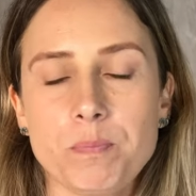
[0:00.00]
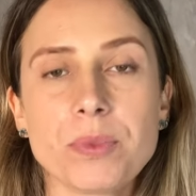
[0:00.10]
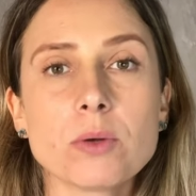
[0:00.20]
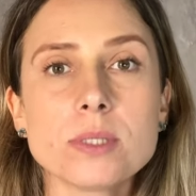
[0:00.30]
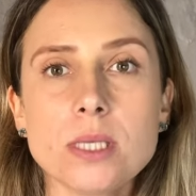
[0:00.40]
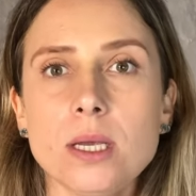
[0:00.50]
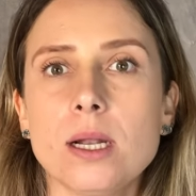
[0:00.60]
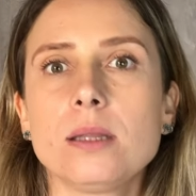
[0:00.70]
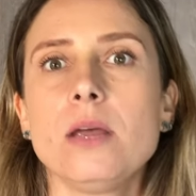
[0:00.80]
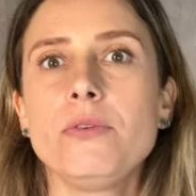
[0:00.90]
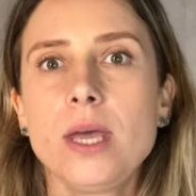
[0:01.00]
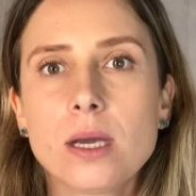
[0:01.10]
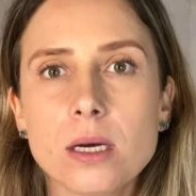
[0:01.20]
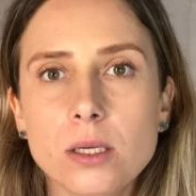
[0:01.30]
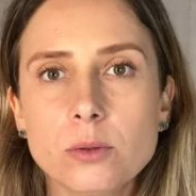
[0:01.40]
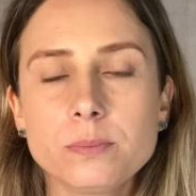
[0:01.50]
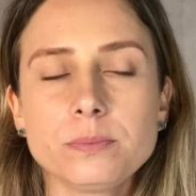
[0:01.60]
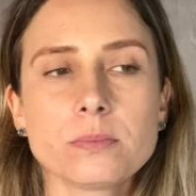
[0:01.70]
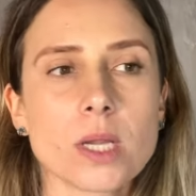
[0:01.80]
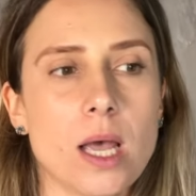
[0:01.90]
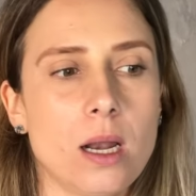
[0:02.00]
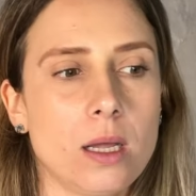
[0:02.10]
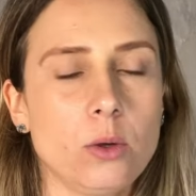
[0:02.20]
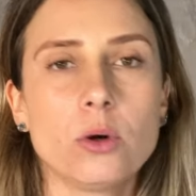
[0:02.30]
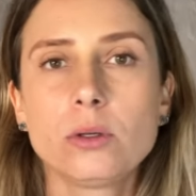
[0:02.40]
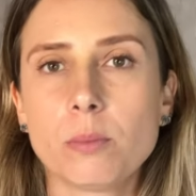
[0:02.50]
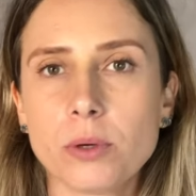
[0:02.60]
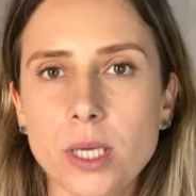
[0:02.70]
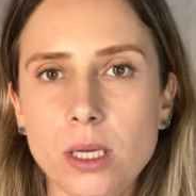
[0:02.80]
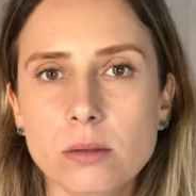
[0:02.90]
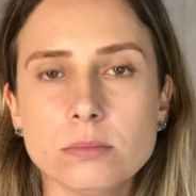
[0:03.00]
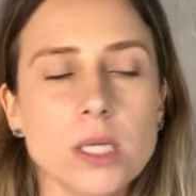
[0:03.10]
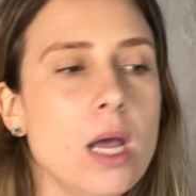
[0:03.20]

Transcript: Então, sim, ela teve reganho, ela engordou um pouquinho,